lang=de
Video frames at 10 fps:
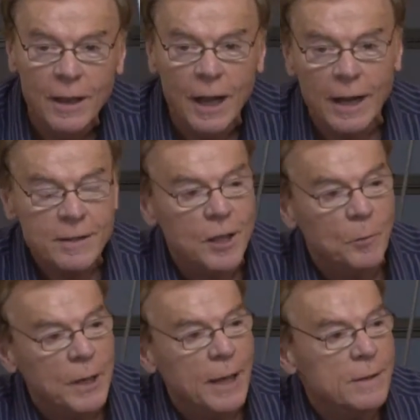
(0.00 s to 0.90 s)

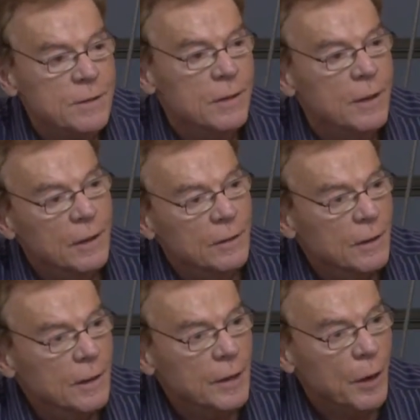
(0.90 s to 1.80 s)
Akzeptanz
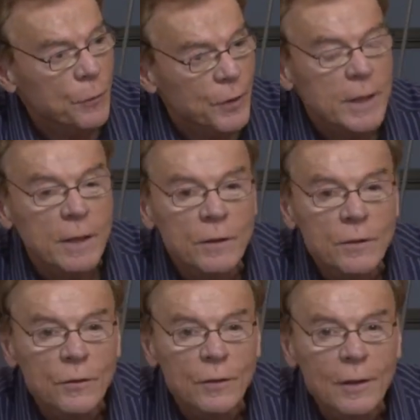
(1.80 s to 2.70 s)
der
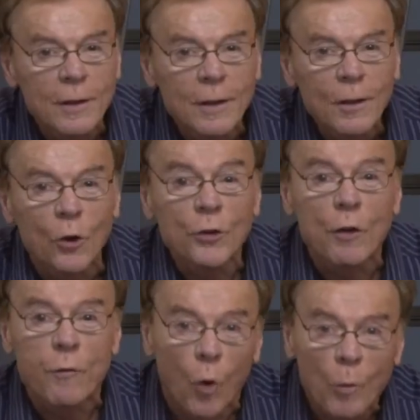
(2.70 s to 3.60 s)
Friedens- und
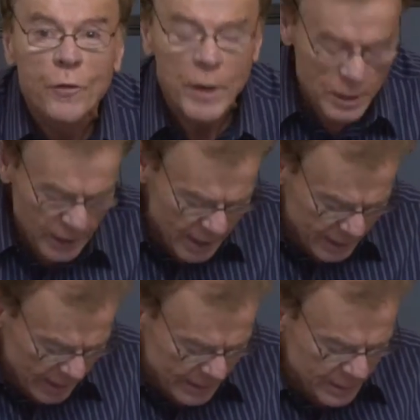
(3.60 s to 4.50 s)
Reformfähigkeit
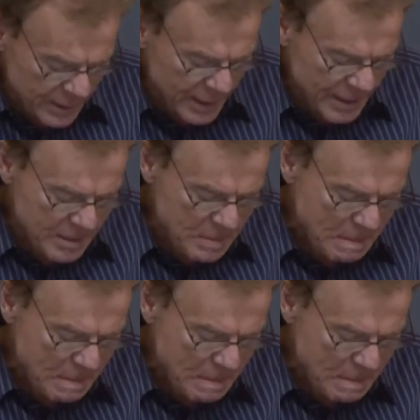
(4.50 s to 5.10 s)
der anderen Seite